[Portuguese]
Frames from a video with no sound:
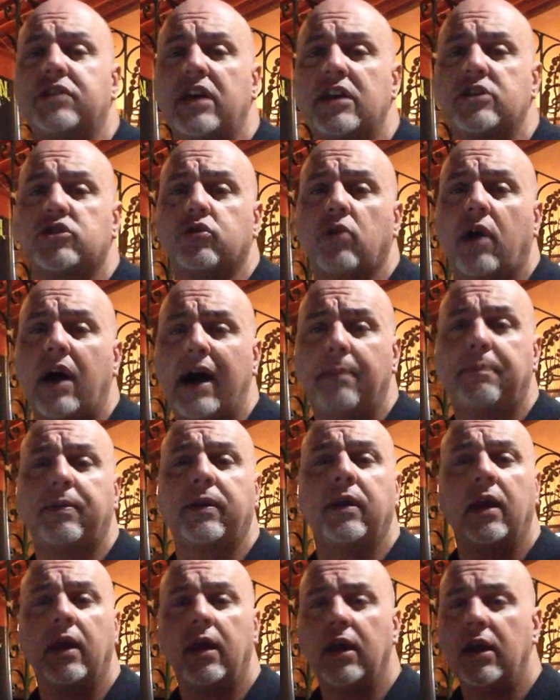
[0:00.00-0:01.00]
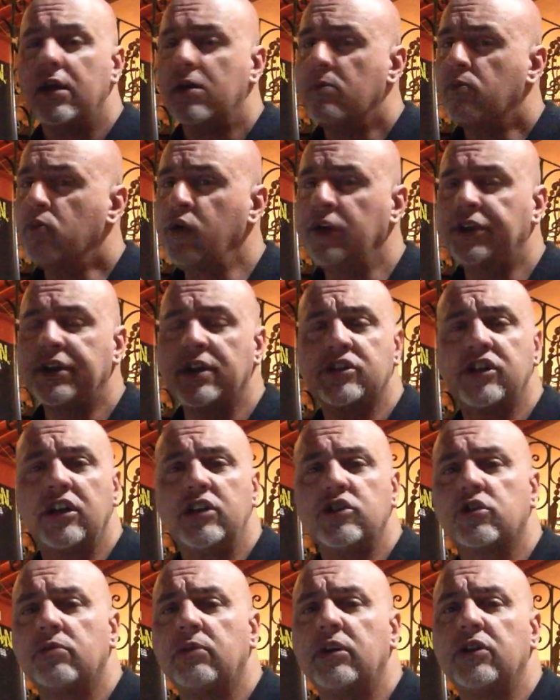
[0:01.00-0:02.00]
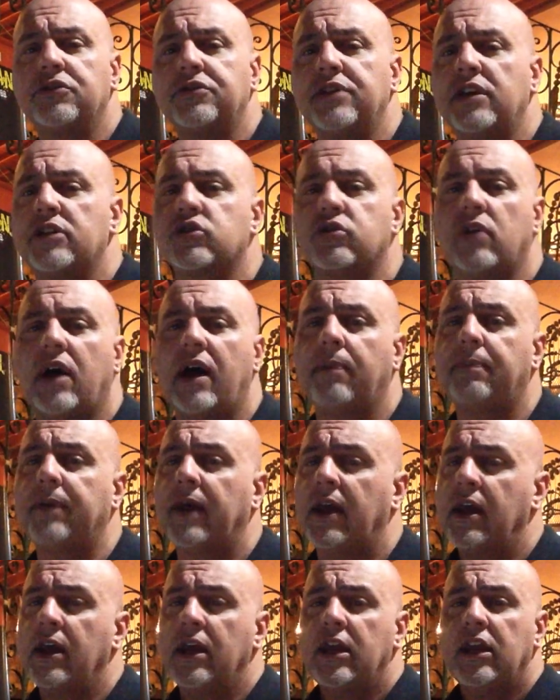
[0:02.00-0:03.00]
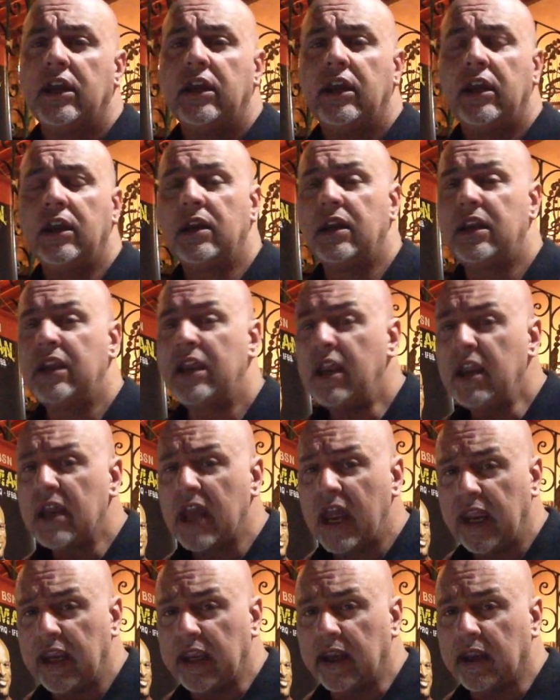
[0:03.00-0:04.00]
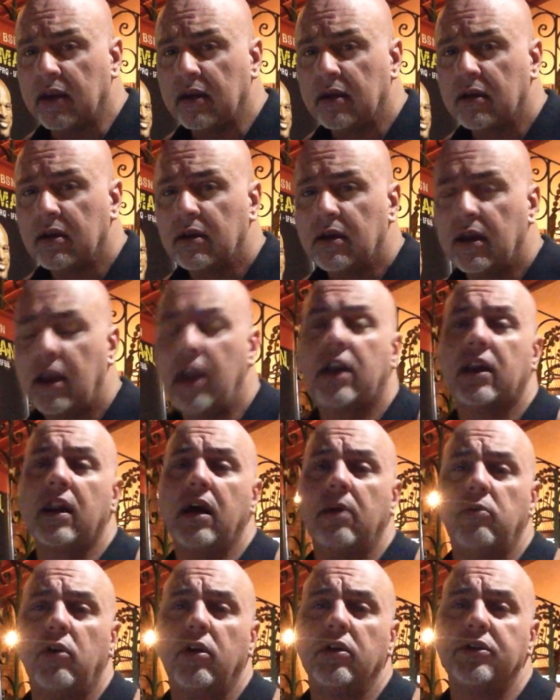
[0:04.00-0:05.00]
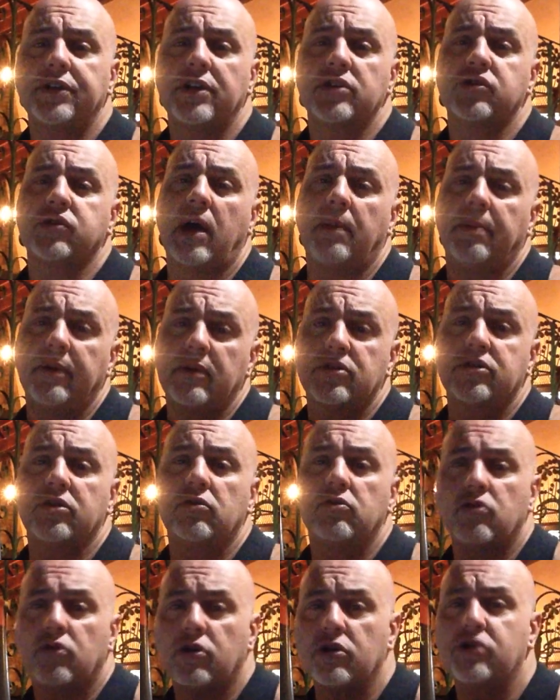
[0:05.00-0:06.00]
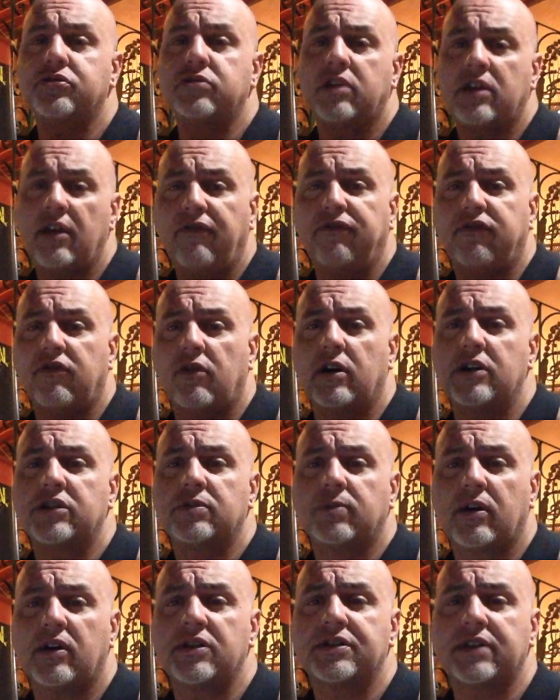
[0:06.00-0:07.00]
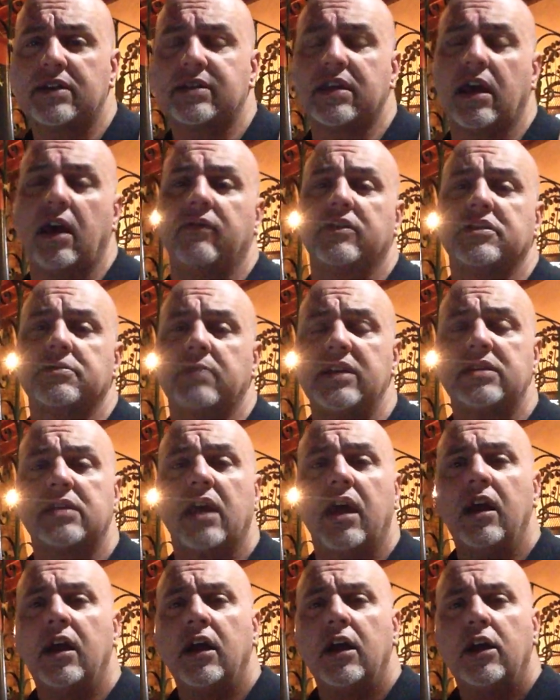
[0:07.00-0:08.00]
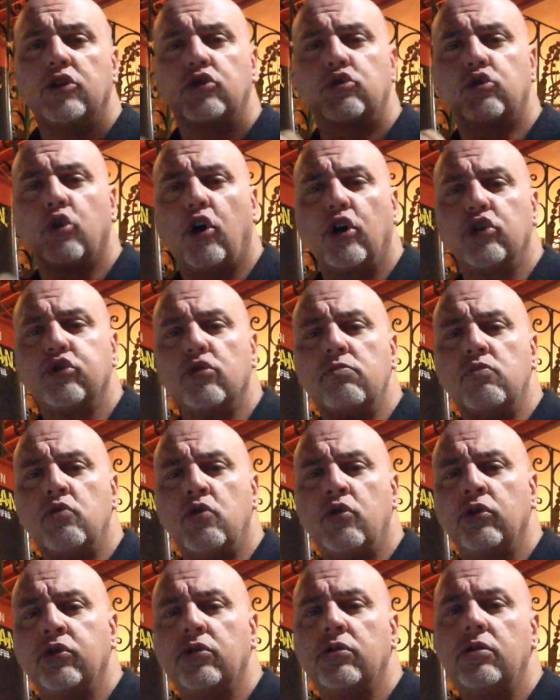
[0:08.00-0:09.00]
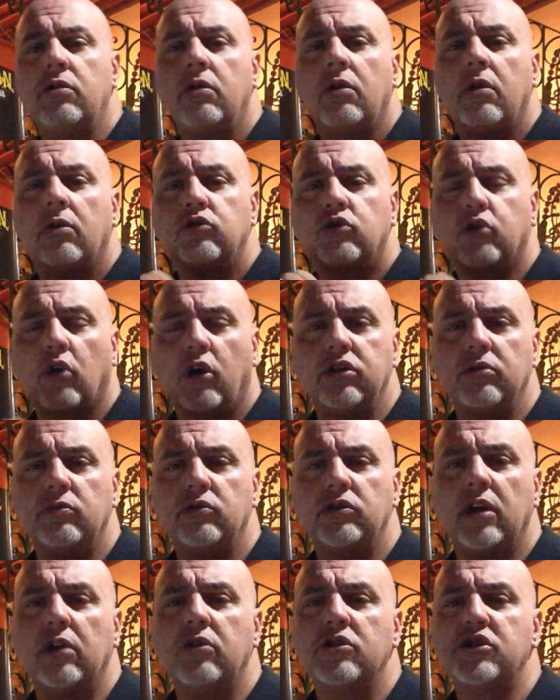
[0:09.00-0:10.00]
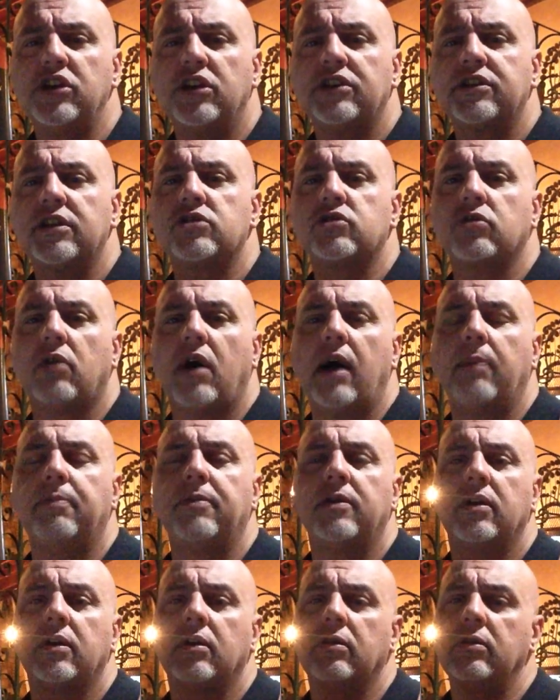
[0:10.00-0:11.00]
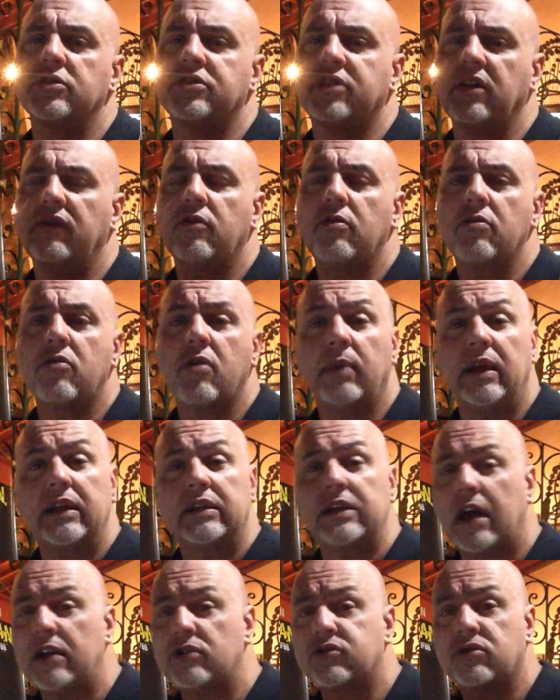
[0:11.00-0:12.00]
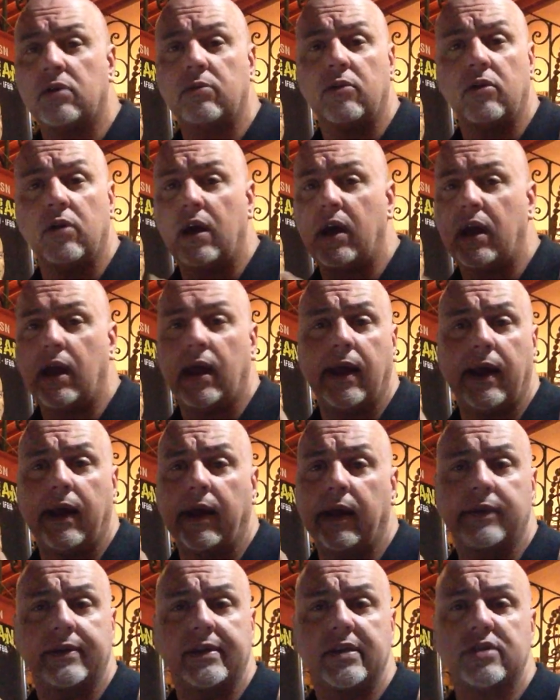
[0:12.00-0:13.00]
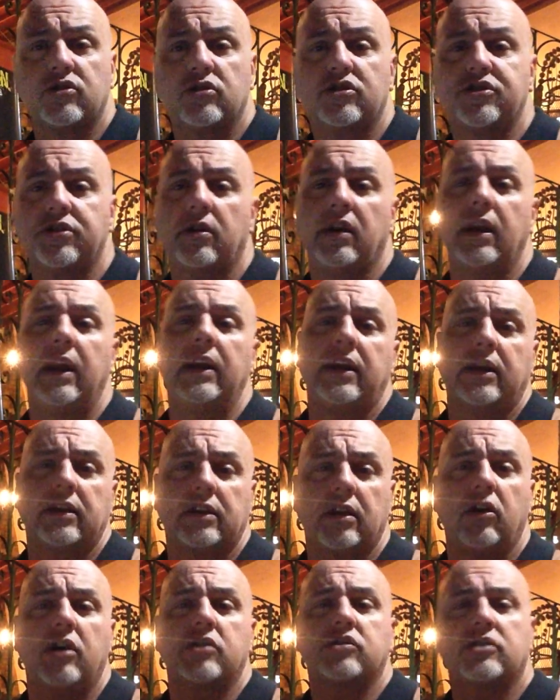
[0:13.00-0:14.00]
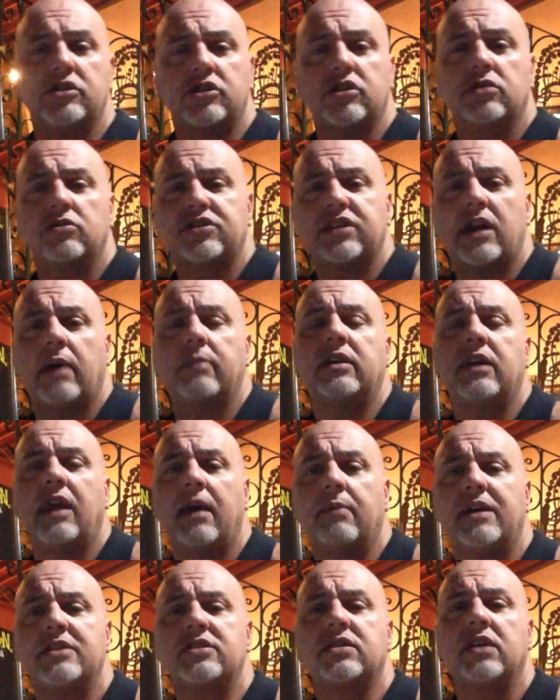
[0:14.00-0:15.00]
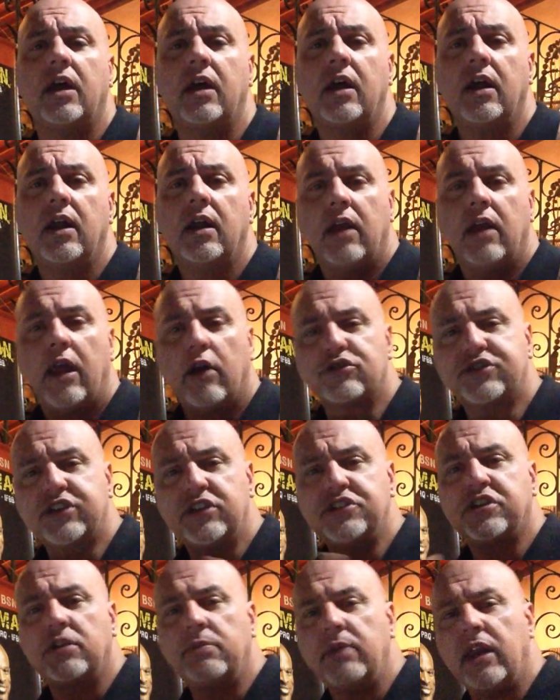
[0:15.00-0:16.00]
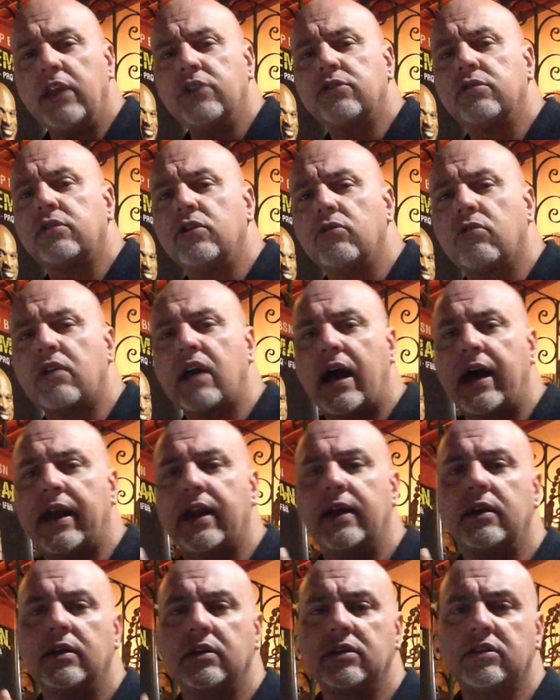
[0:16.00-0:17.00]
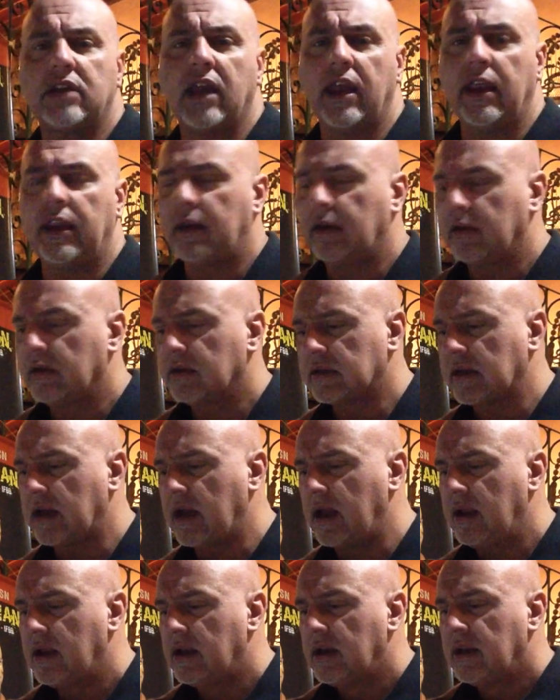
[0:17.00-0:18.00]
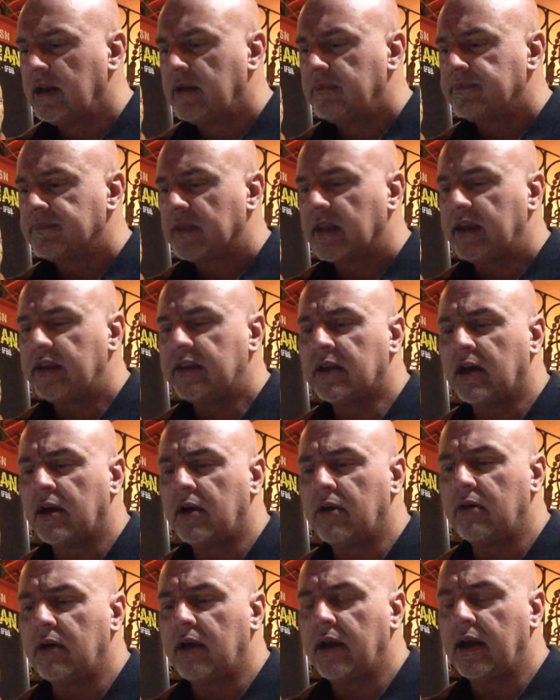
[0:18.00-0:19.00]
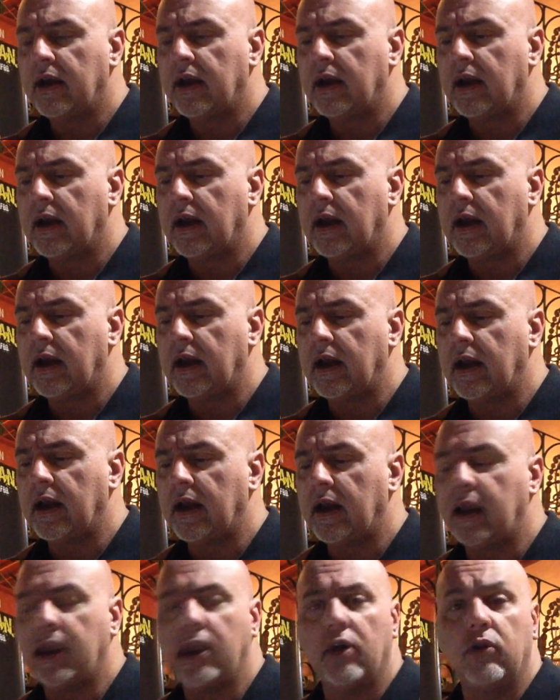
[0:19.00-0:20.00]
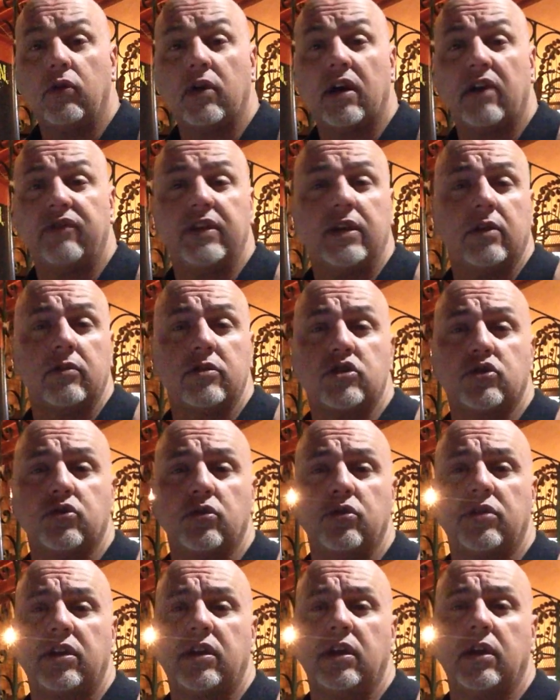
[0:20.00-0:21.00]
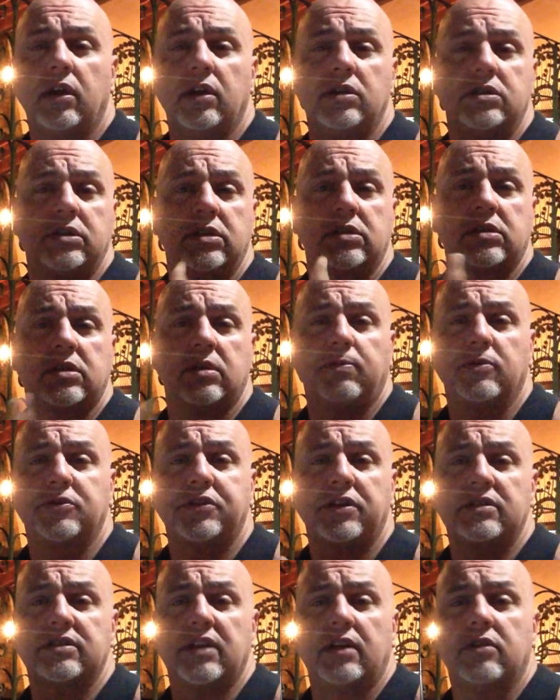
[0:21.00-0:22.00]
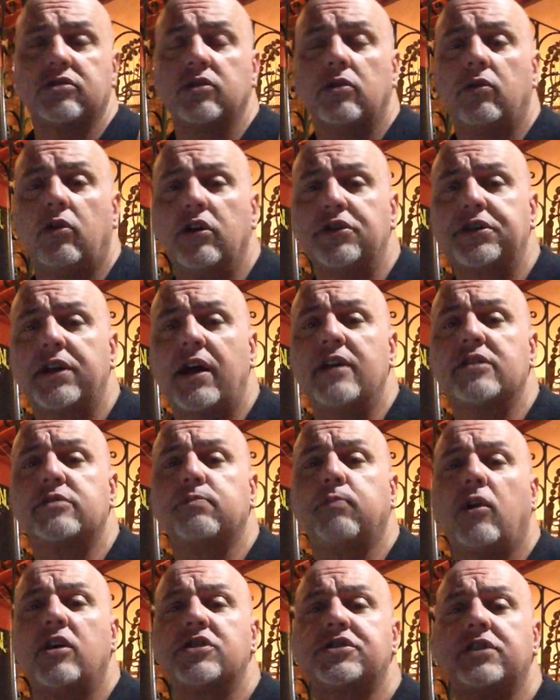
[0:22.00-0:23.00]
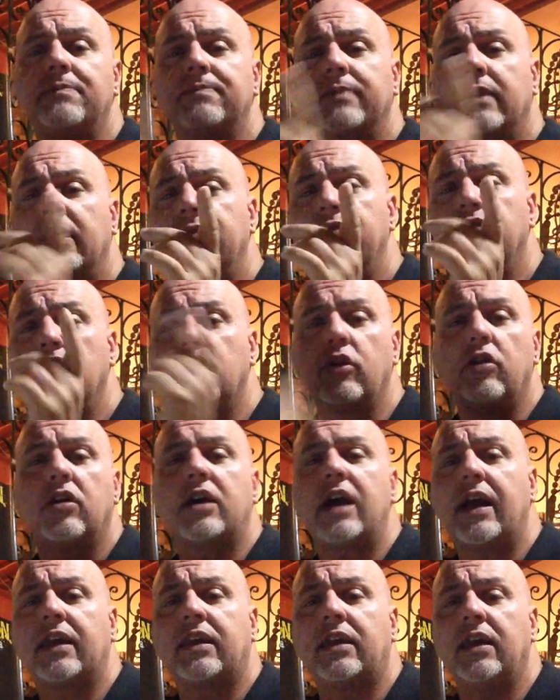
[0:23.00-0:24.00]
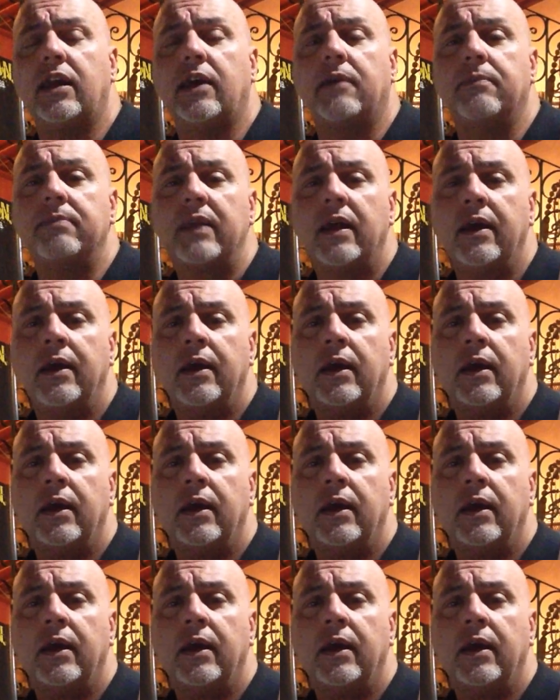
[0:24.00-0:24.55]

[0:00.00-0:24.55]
testo ap. muita gente tomando testo ap e ninguém reclamou do testo ap, a não ser o gosto que é forte por causa das ervas, mas todo mundo, todo mundo elogia testo ap, inclusive com comentários como é testosterona líquida. Lógico, a gente não sabe o que é, mas é o sentimento que o cara tem, tá? Então, é, eu nunca vi nenhum estudo que diz que potencializou Outra É a resposta. Vou colocar aqui